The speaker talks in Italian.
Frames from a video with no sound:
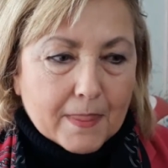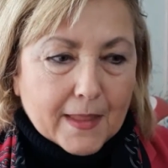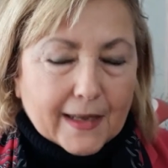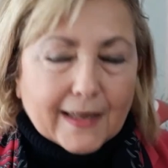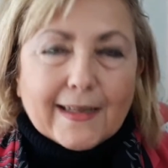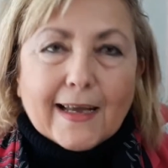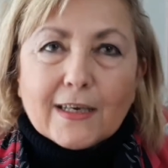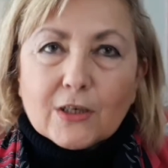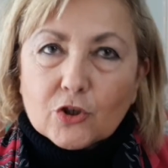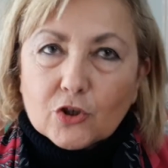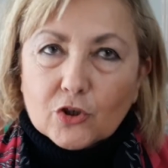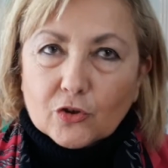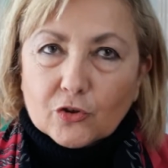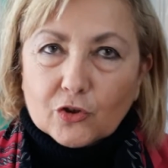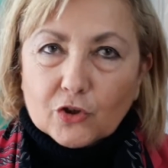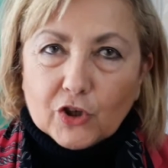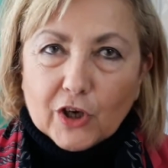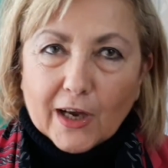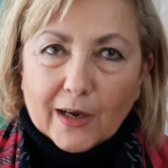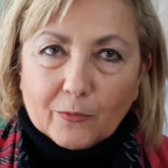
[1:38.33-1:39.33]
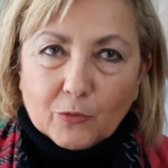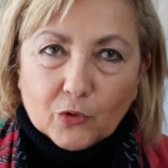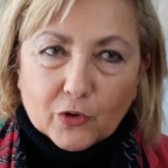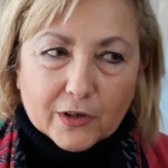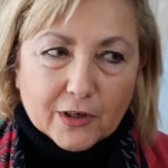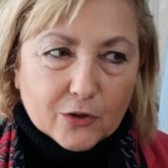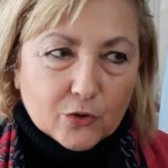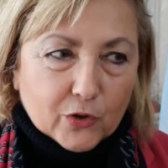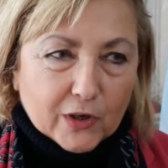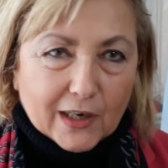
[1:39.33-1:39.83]
adesso diciamo
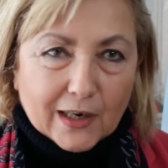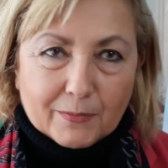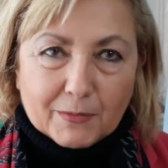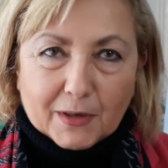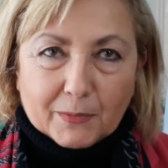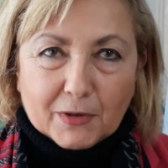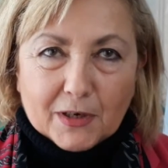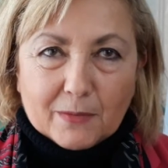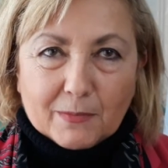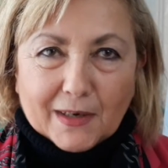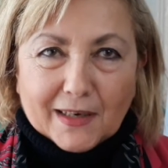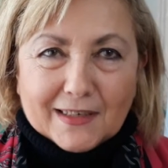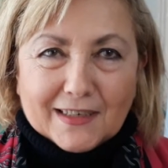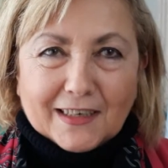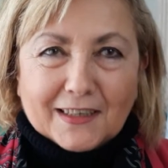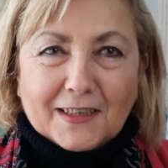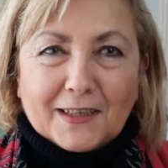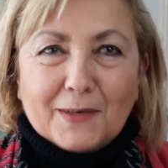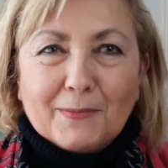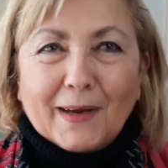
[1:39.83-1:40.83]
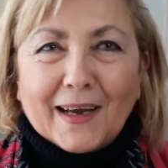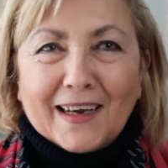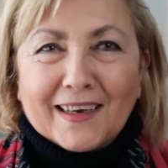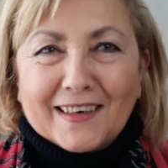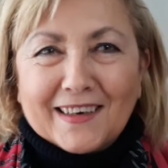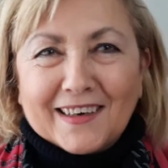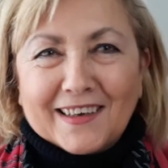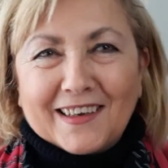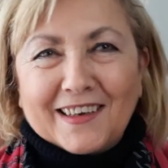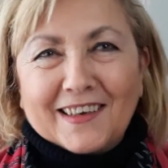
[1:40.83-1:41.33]
credo che la mia prima settimana